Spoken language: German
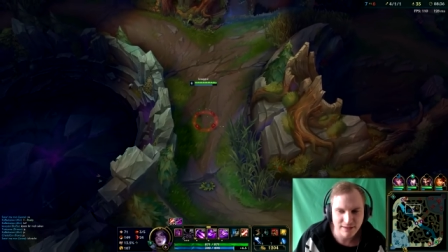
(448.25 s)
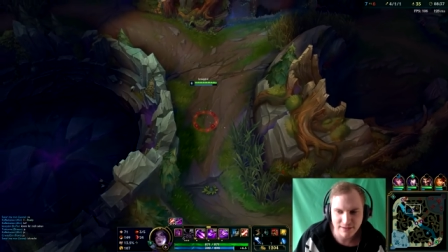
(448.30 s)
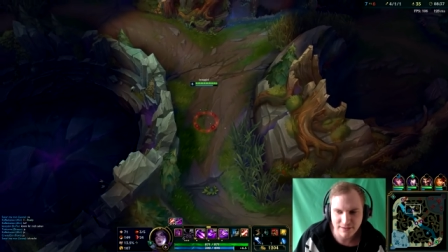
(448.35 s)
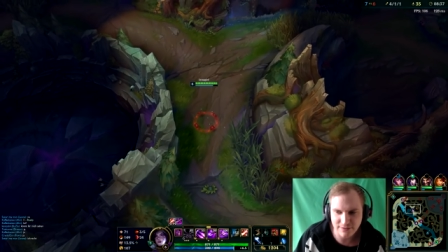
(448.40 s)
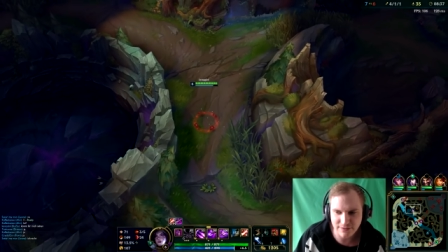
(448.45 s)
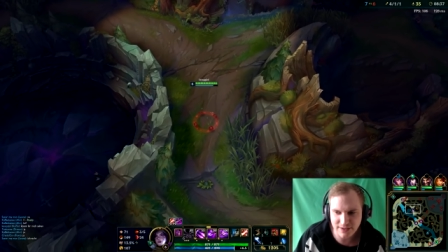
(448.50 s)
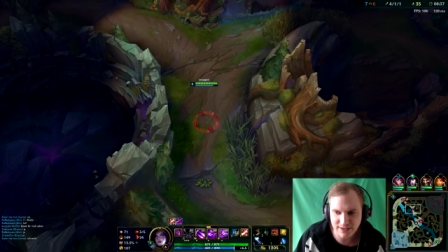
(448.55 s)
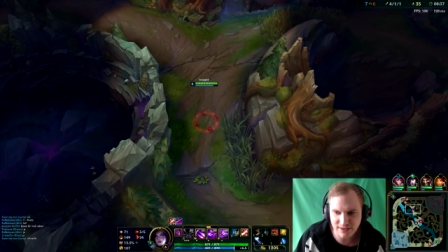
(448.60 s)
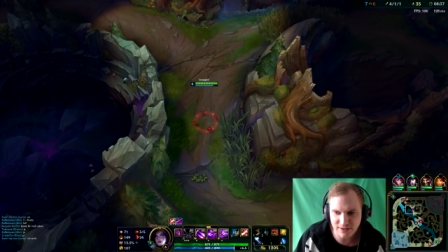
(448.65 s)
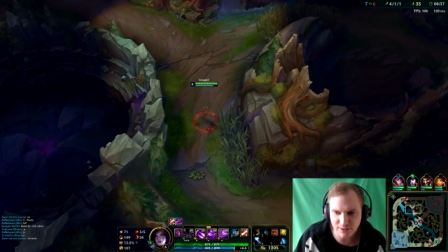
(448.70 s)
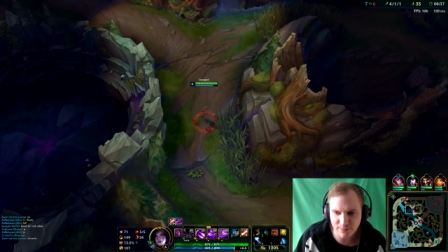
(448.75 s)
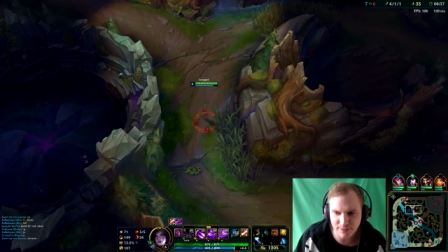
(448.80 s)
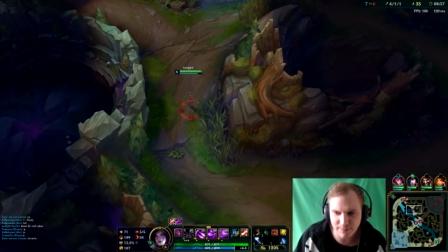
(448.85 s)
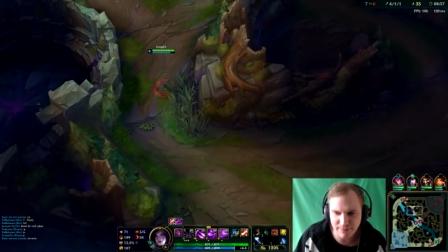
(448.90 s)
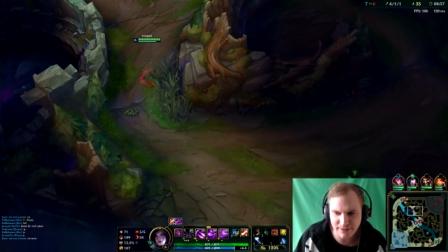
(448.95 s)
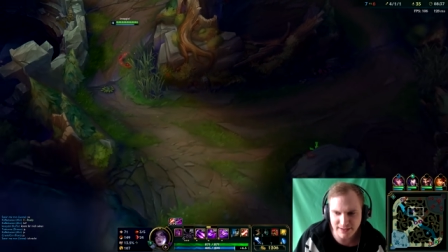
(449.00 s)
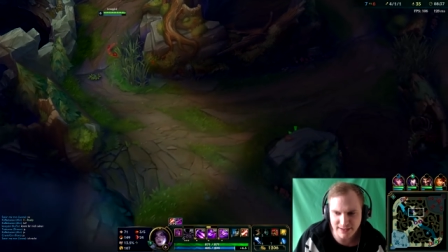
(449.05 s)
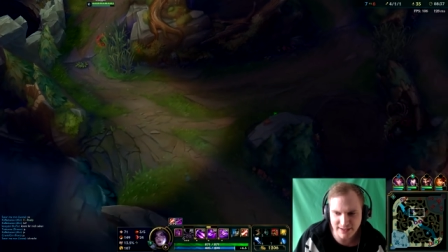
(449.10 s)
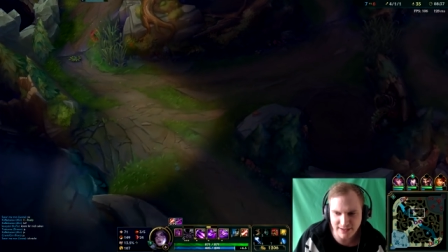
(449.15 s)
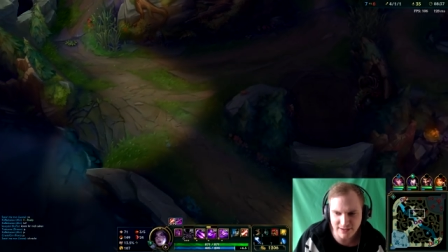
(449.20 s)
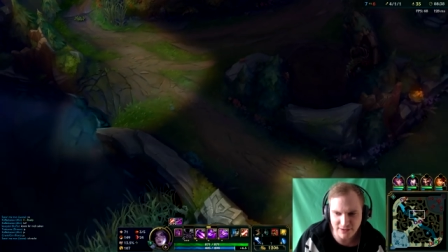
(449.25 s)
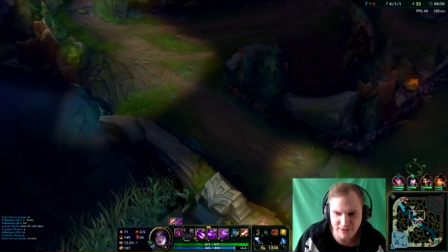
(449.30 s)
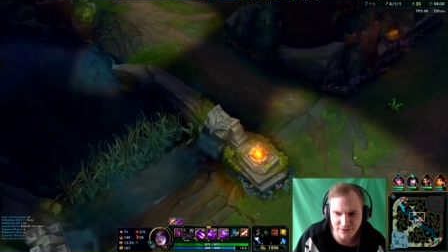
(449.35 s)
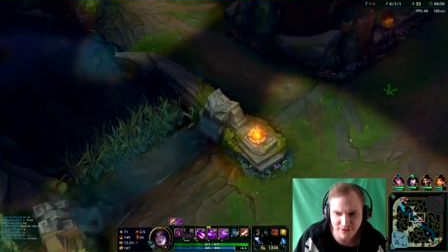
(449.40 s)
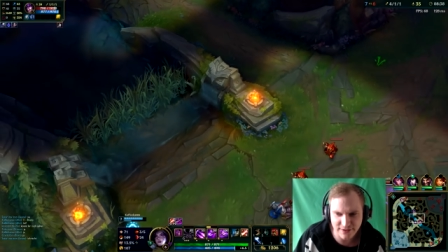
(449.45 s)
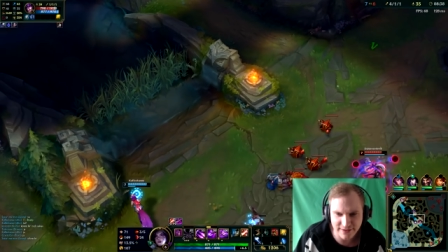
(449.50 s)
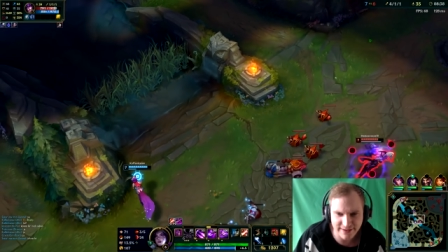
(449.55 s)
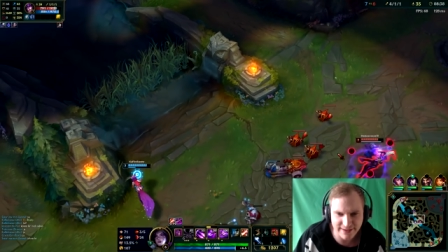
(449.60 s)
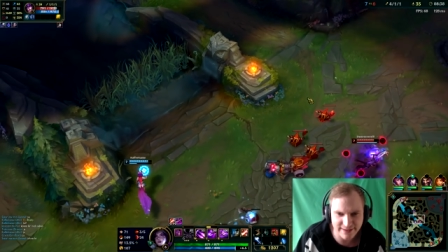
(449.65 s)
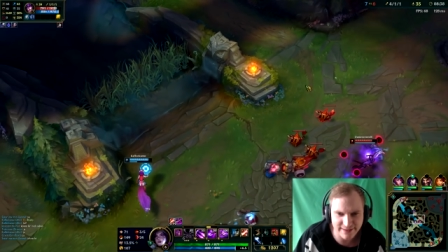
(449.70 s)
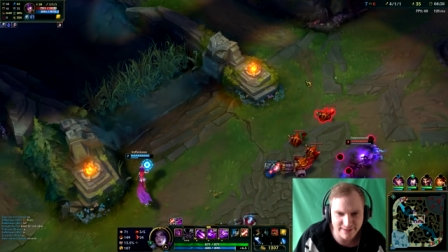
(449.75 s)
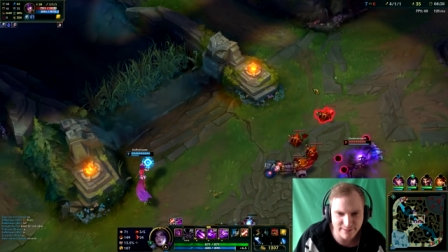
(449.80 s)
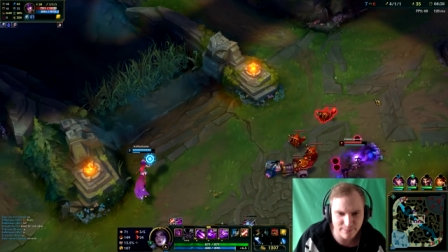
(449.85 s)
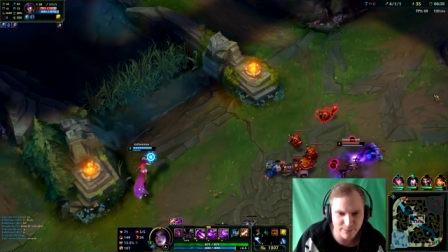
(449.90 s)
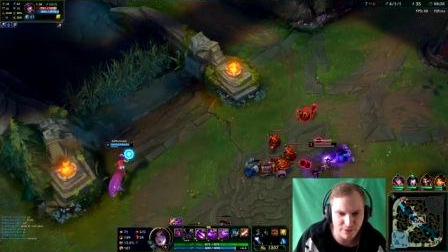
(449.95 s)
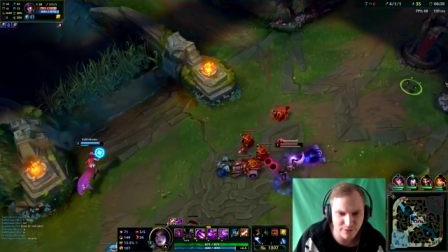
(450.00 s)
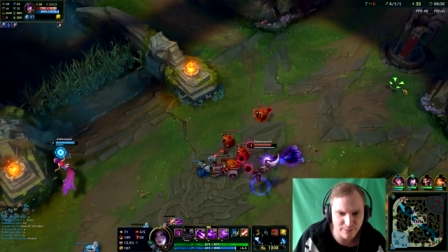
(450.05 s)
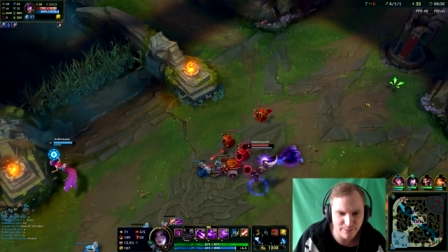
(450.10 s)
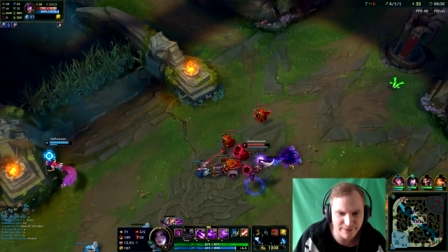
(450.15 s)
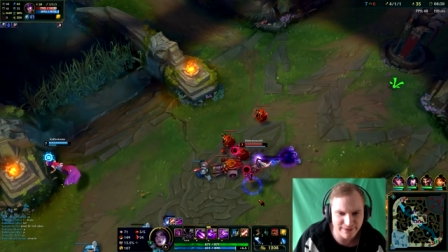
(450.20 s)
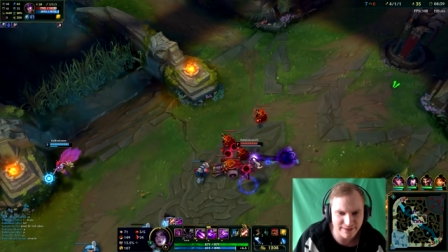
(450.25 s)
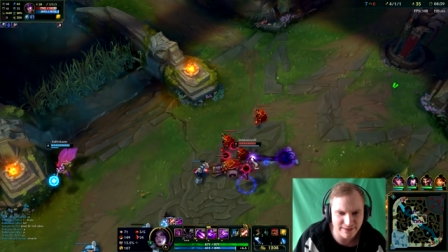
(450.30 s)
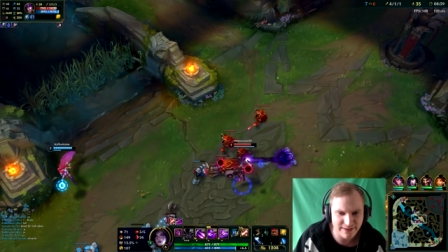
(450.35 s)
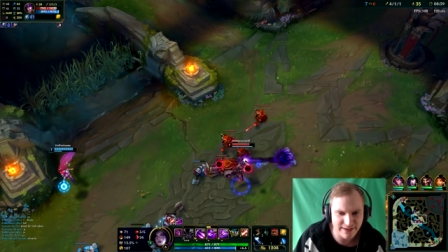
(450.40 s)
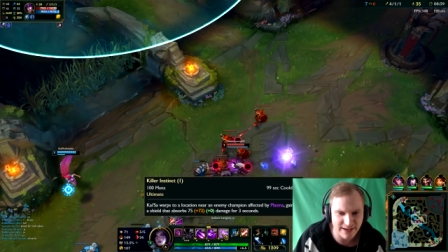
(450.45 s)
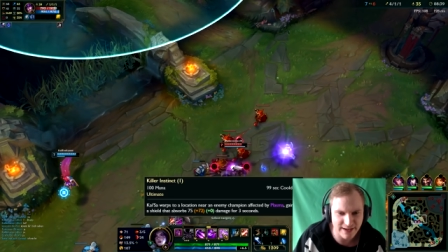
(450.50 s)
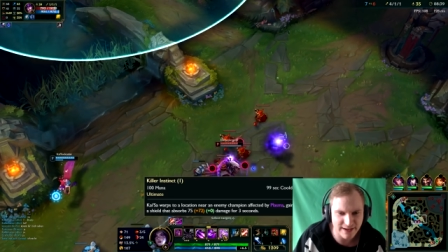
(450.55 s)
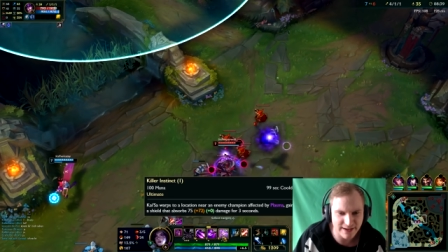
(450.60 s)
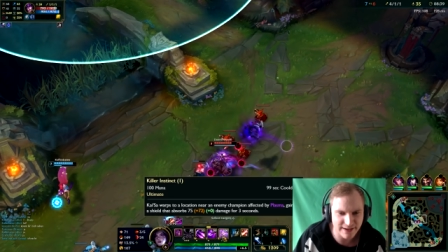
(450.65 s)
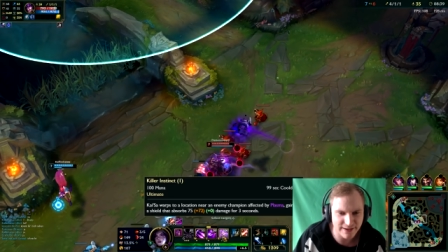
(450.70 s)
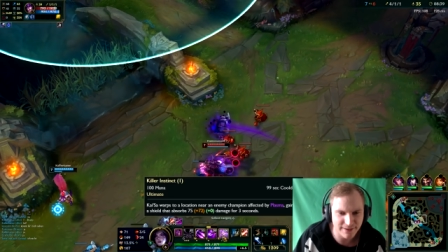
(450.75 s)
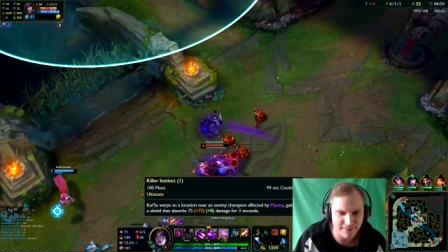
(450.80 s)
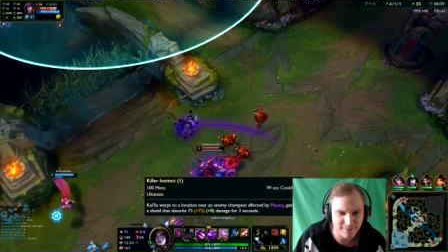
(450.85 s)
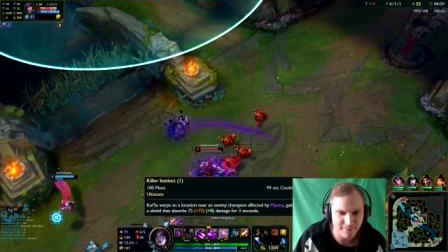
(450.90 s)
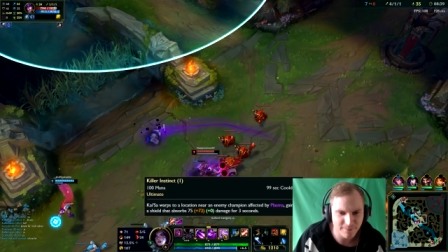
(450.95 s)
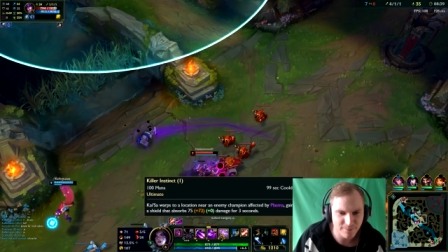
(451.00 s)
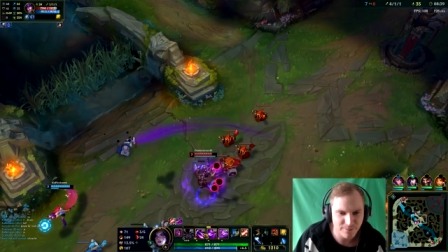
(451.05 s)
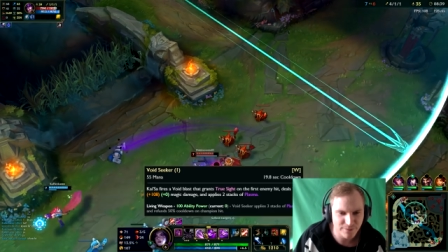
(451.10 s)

So, wir gehen nochmal mit Lane, Leute. Jetzt müssen wir ein bisschen näher ran.